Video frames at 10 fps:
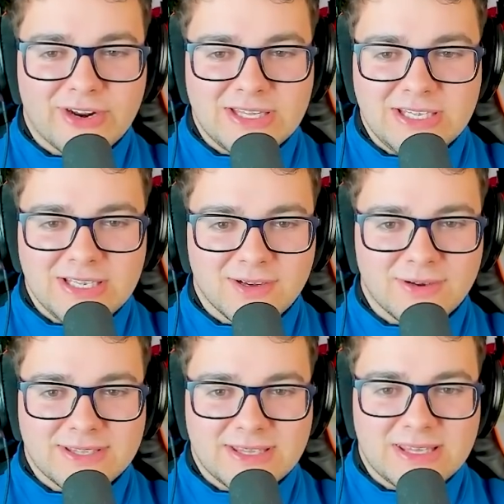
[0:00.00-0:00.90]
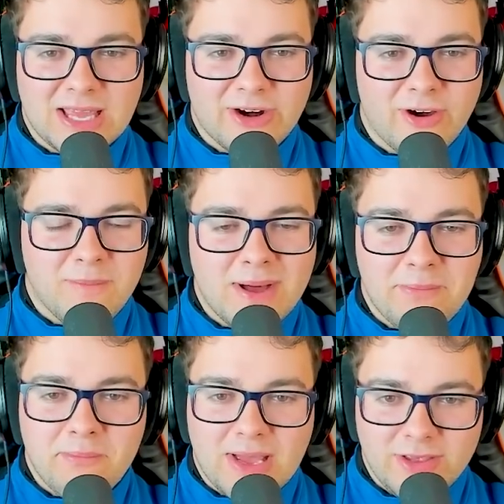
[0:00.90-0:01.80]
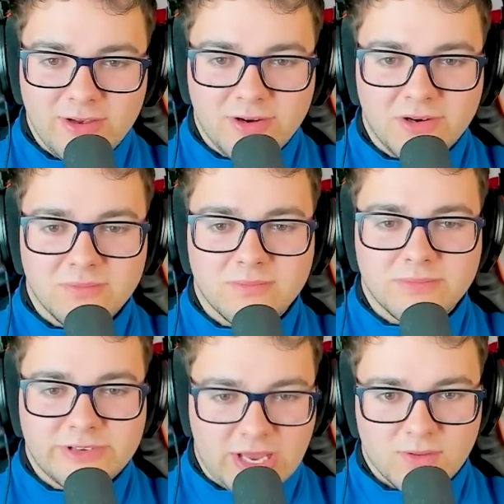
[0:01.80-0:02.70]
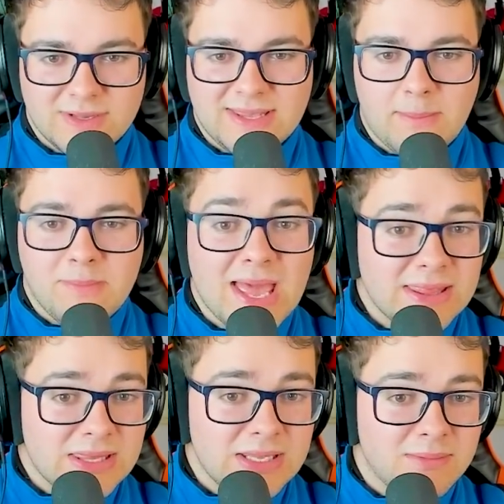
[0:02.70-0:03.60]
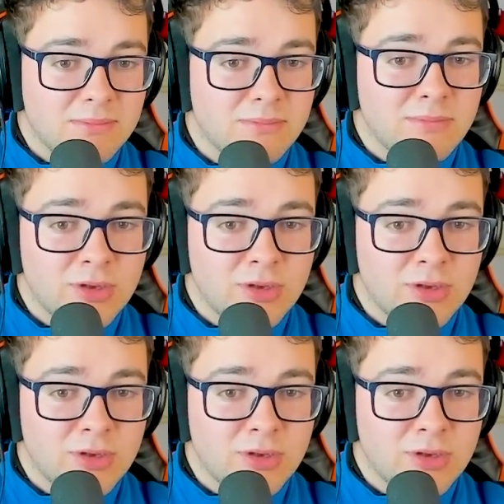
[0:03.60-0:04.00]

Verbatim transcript: di questa roba, ma io sì, questi ambienti mi